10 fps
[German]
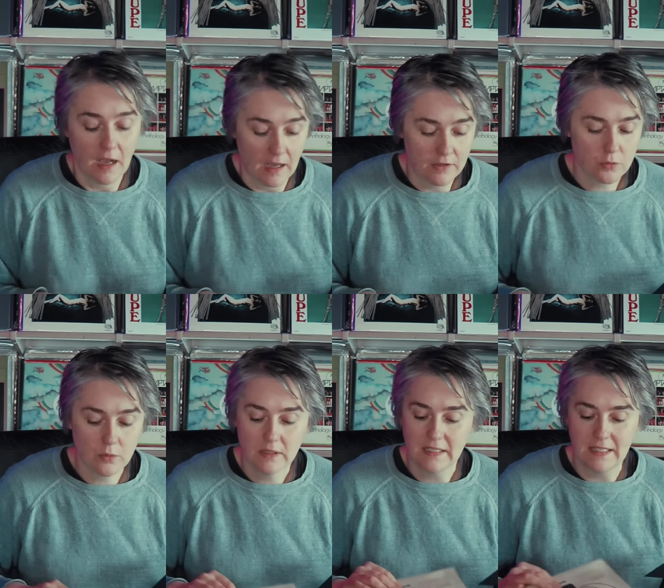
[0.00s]

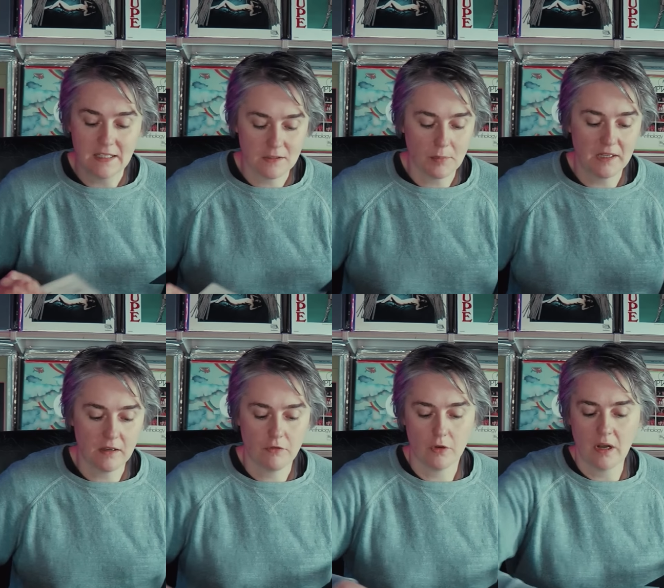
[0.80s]
Also gehe ich mal
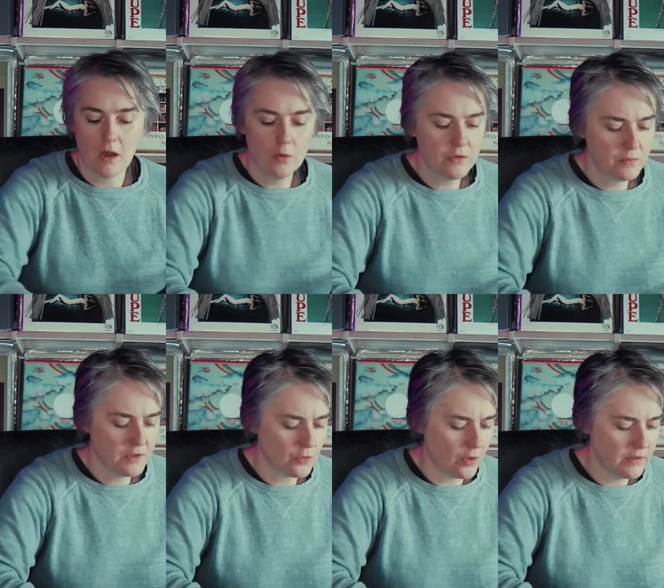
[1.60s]
davon aus,
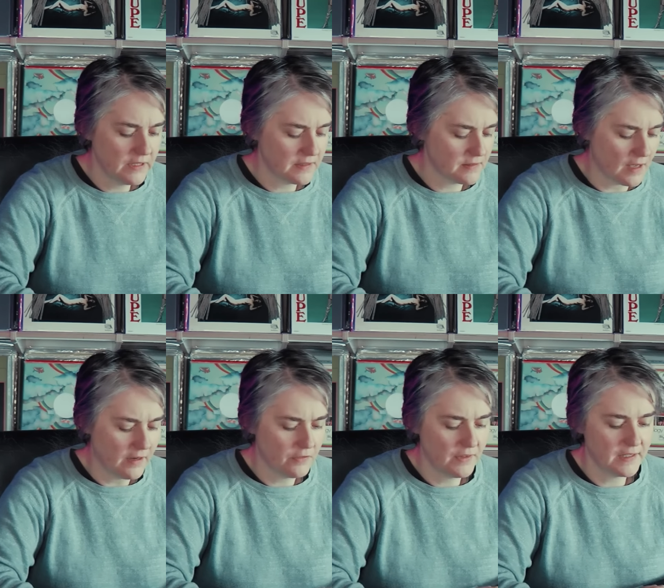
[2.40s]
wir sollten jetzt
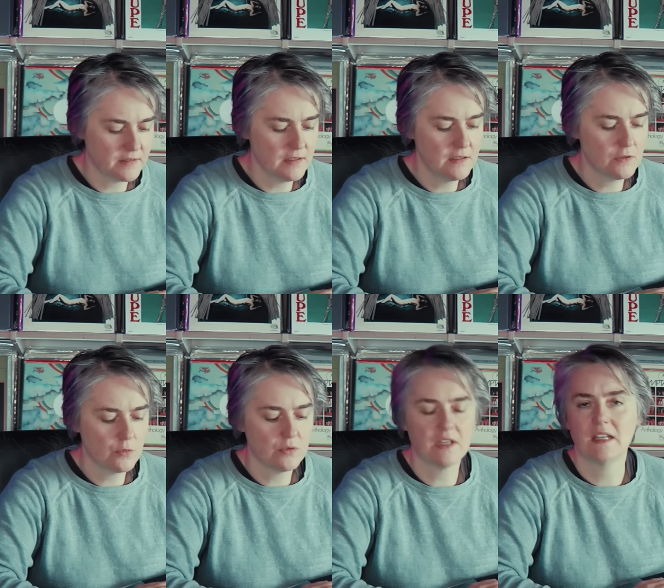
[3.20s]
Dynaflex nicht
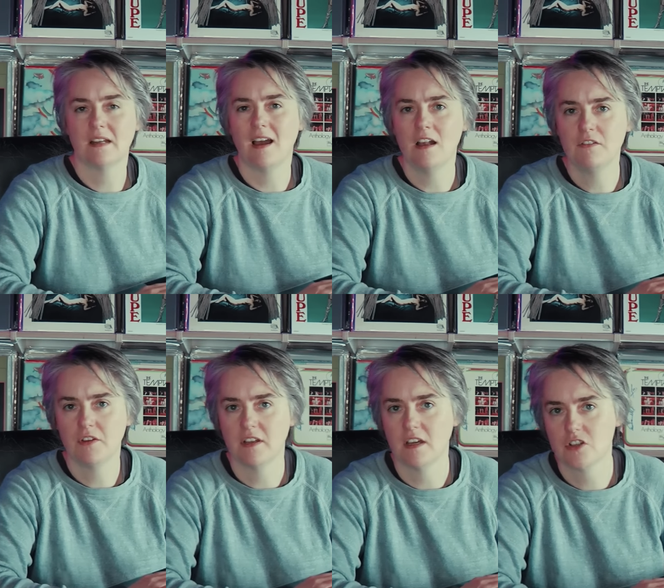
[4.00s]
unter
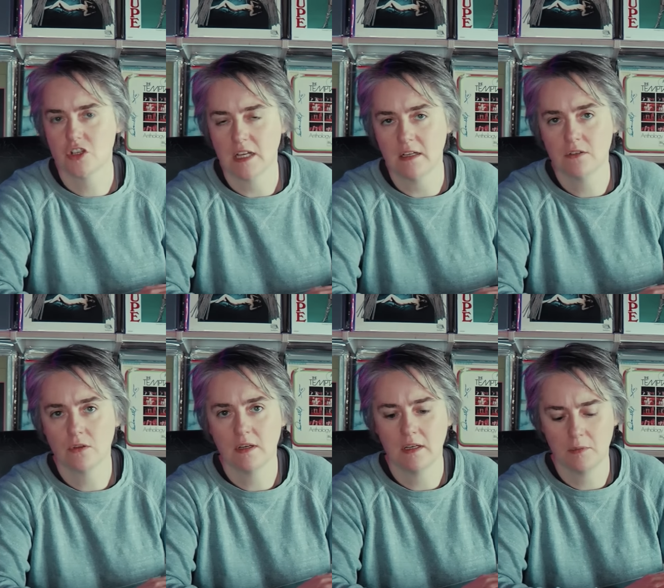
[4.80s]
Generalverdacht stellen,
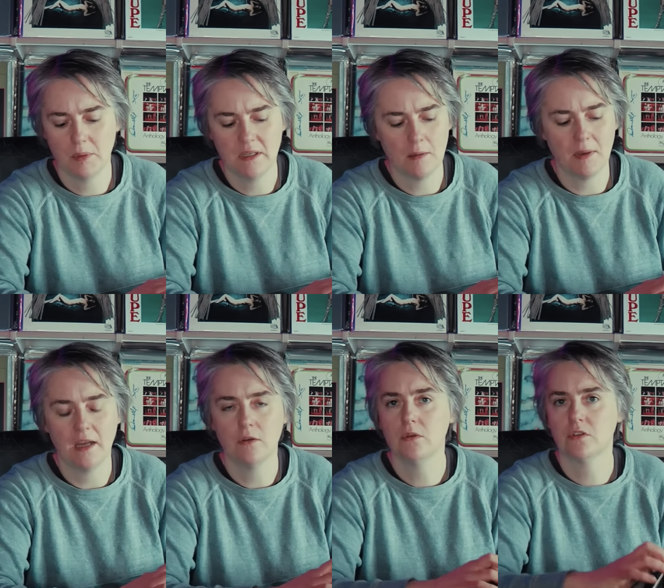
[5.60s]
sondern ich bin der
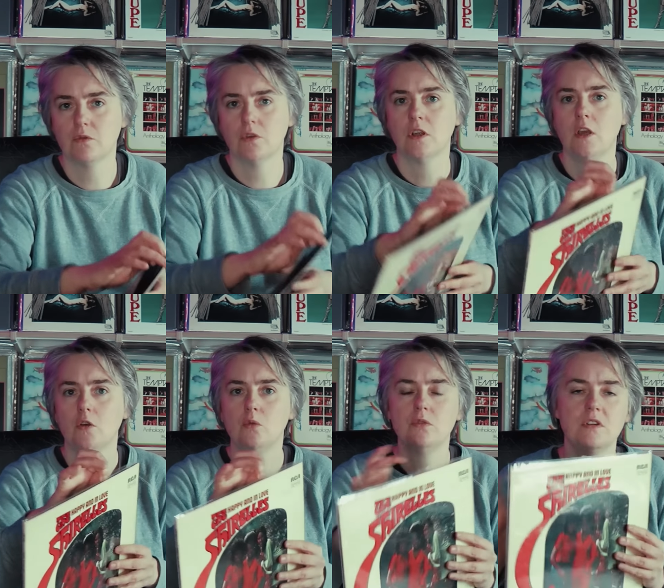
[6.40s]
Meinung, es wird
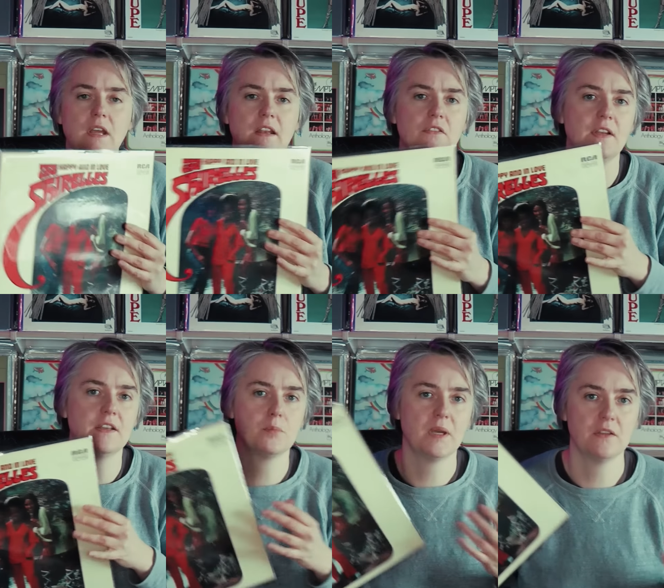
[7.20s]
gute
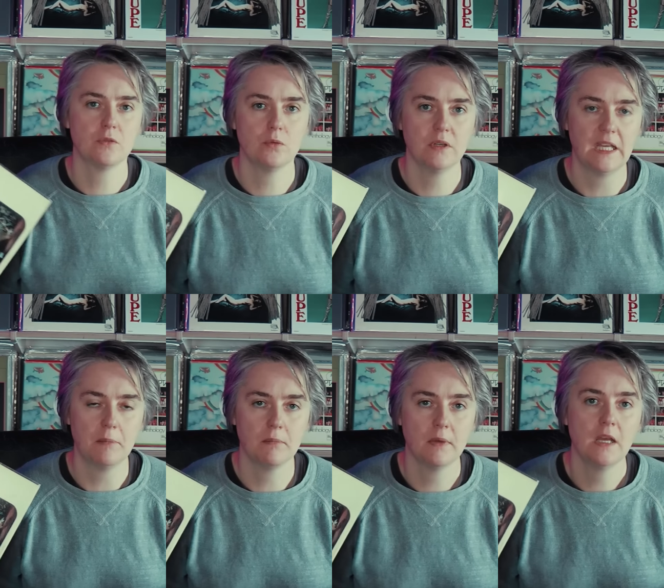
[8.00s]
Dynaflex-Pressungen
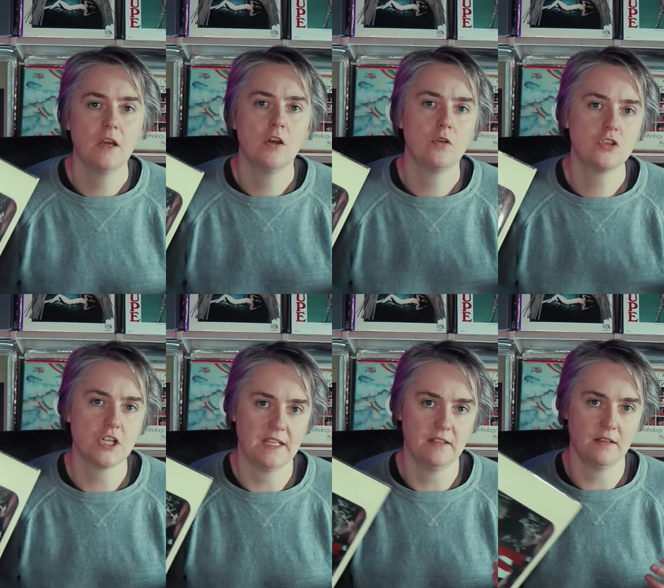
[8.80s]
geben und
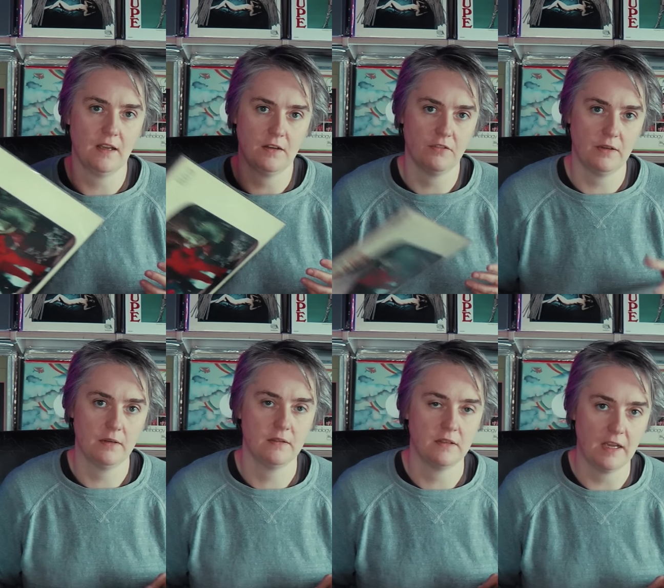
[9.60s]
schlechte
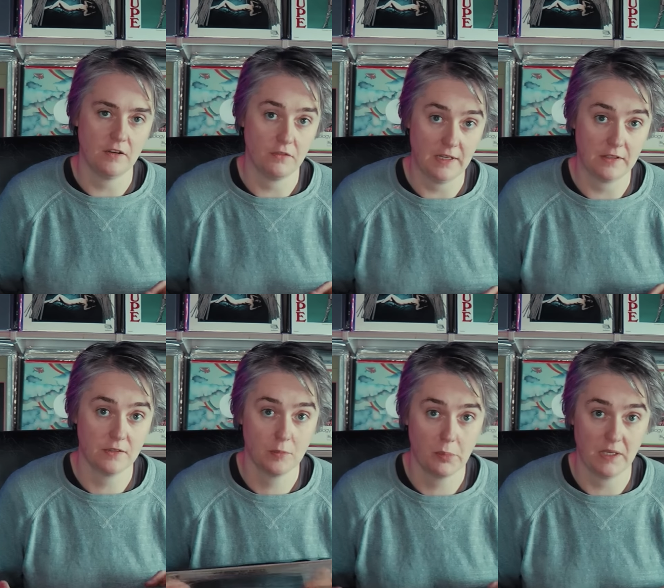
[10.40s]

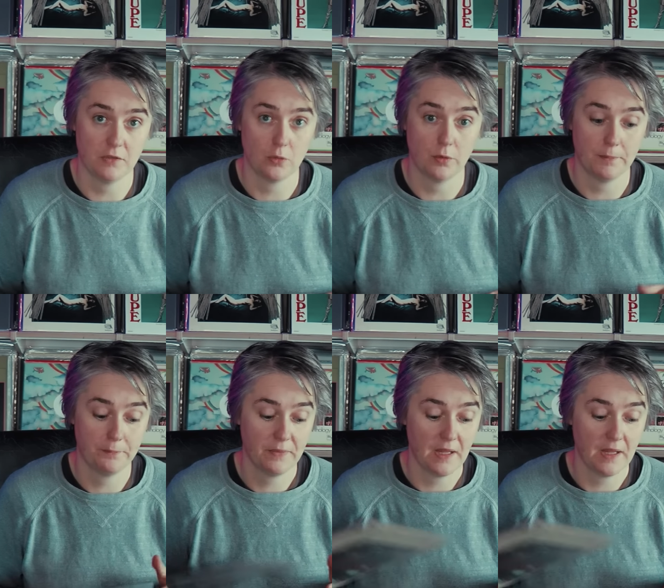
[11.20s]
Dynaflex-Pressungen.